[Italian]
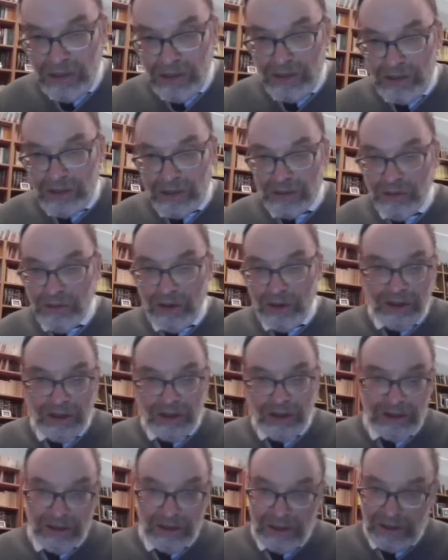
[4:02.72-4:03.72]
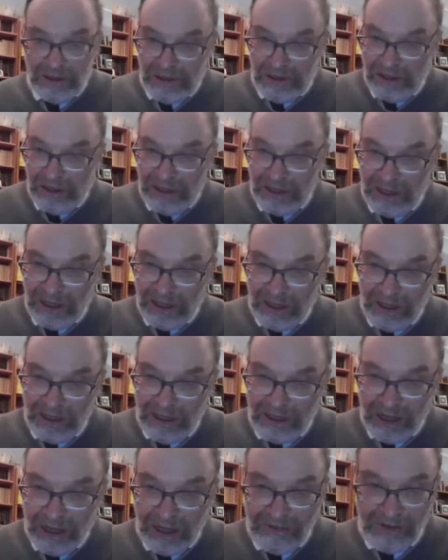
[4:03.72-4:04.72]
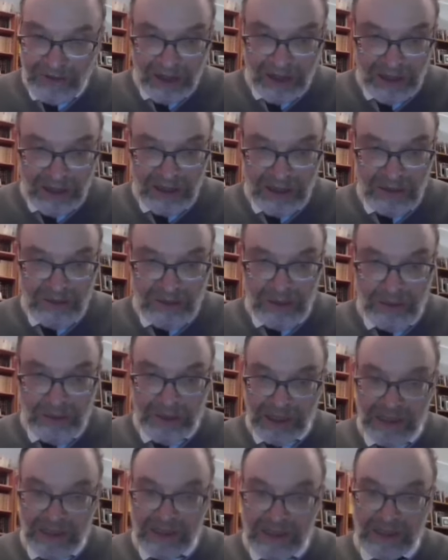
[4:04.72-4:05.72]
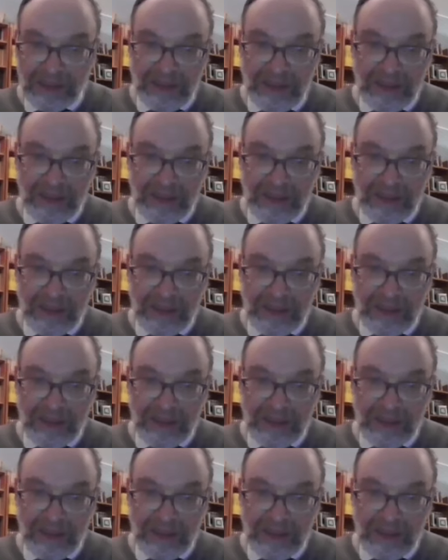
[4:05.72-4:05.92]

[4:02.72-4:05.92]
Suo nonno era il Rav Chaim di Brisk,